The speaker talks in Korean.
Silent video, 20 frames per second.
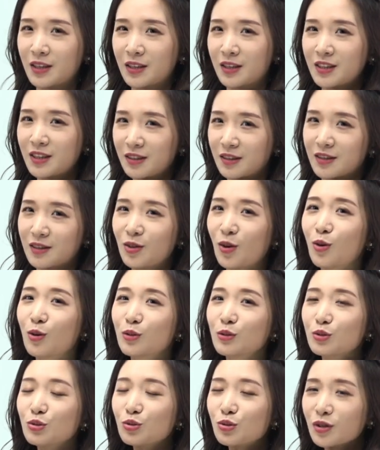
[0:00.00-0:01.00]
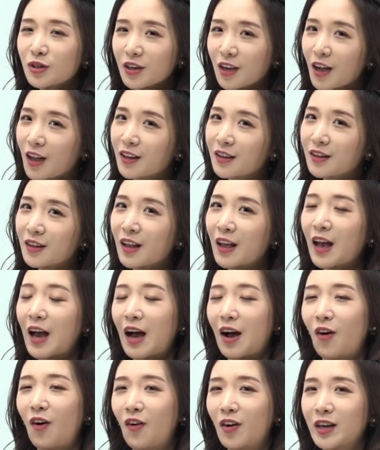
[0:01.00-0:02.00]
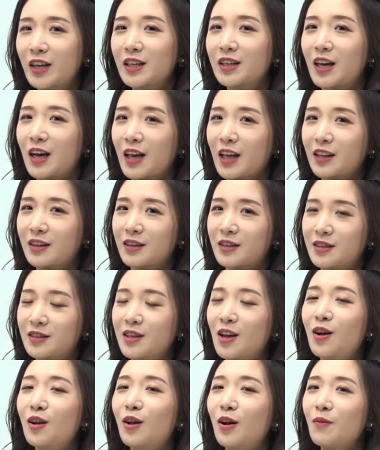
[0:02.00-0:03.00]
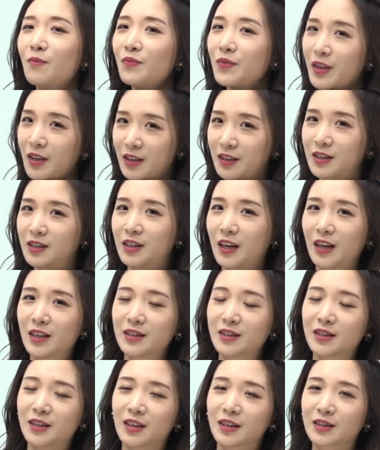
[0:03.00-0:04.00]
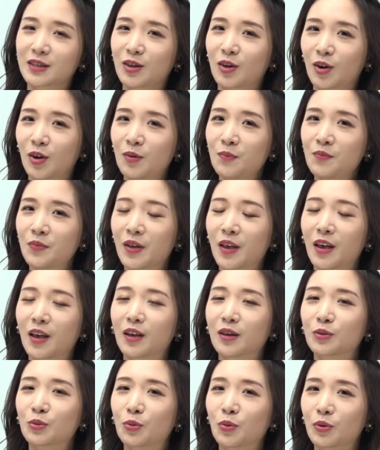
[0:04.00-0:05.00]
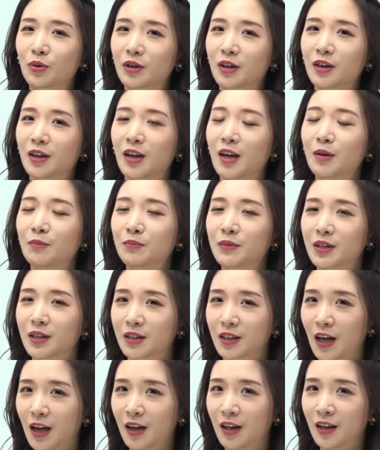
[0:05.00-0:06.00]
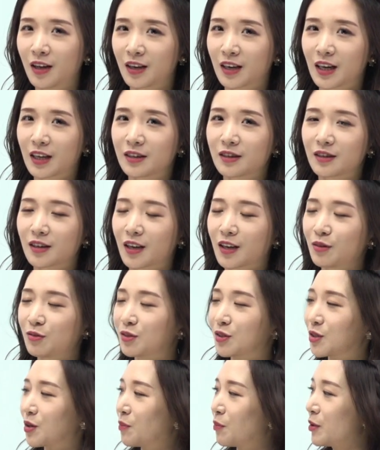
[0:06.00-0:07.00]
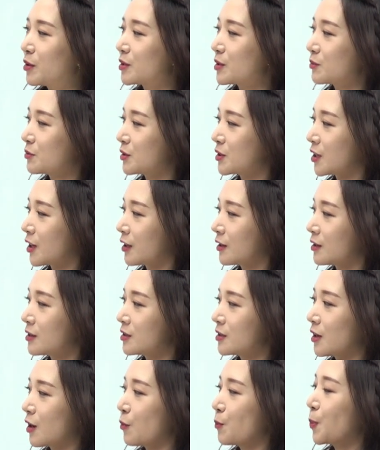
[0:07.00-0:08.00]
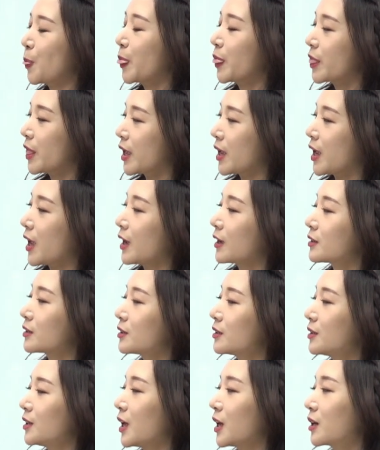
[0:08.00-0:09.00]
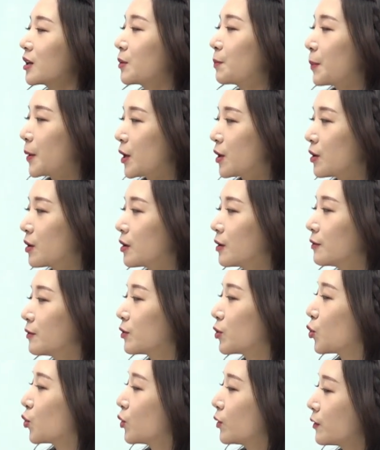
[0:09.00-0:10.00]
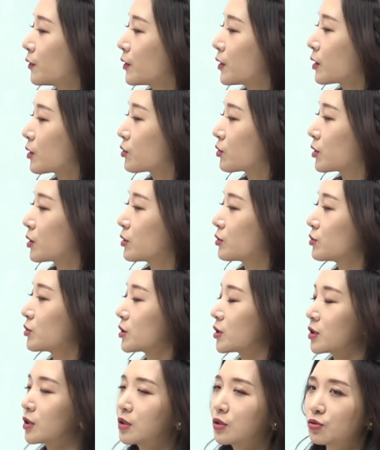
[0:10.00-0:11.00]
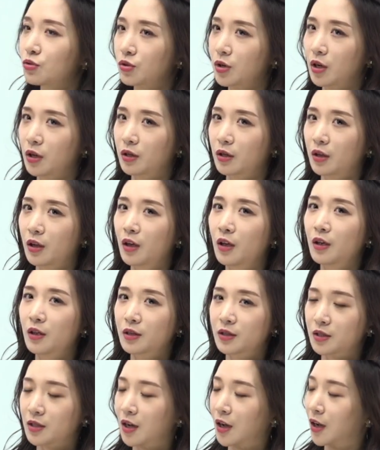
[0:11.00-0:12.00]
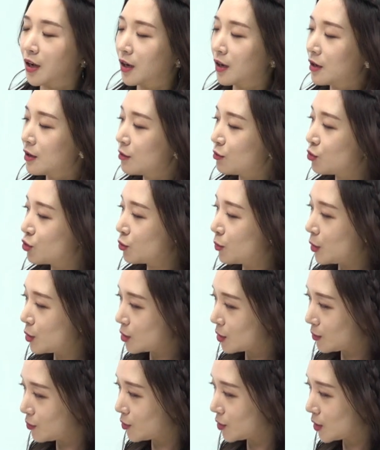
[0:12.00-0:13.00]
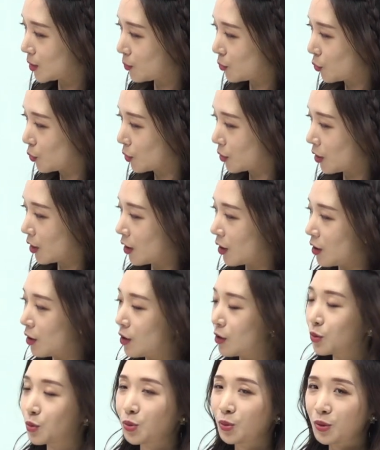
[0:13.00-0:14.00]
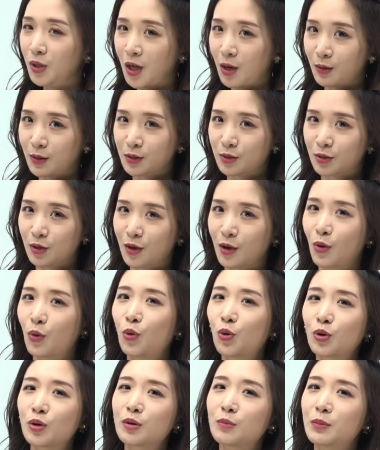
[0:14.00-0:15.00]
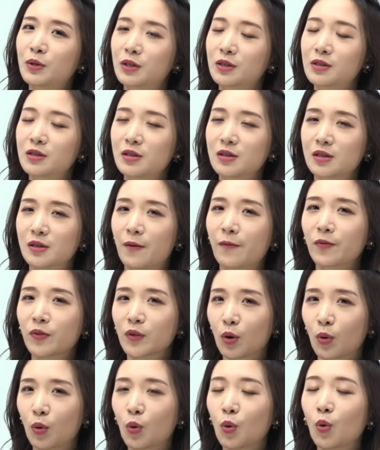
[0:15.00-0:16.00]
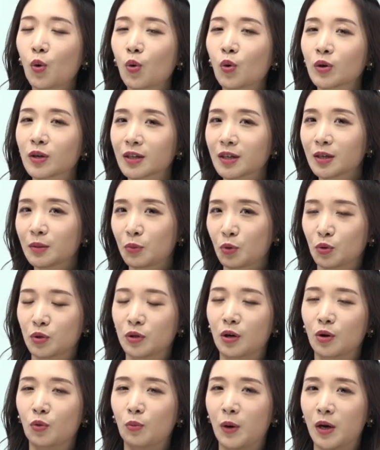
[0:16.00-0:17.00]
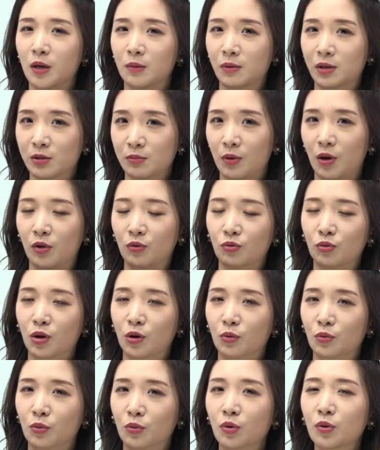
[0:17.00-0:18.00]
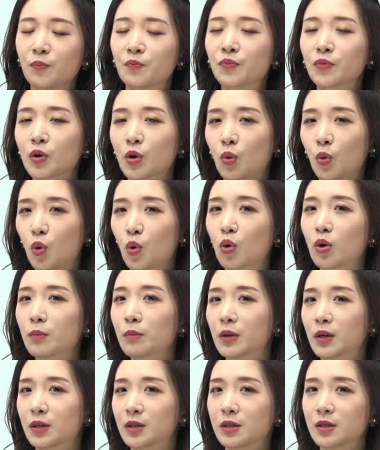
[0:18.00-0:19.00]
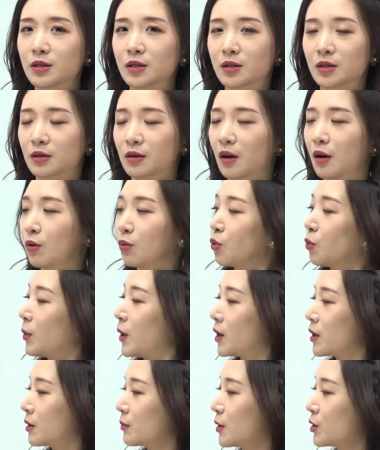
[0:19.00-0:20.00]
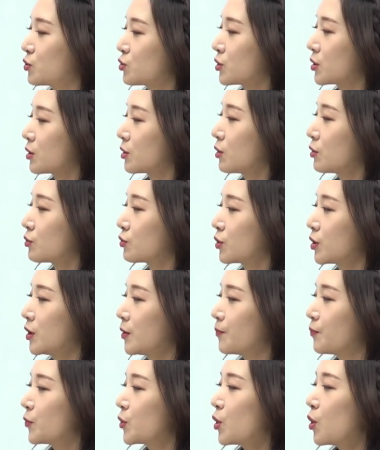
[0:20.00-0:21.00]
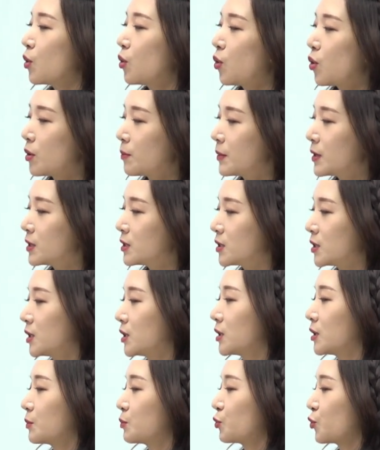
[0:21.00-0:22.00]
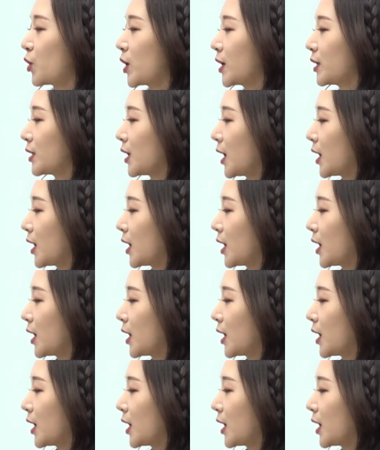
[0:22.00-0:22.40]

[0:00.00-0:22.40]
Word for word: 큰 성숙한 어린아이들처럼 그 한 쌍처럼 행동을 합니다. 라는 게 우리 첫 번째 문장의 뜻이에요. They act like a pair of overgrown children. 자, 두 번째 문장 볼게요. 또 나왔어요. hormones. 호르몬이라고 발음하시면 안 되고 hormones라고 발음해 주실 거고요. hormones in the brain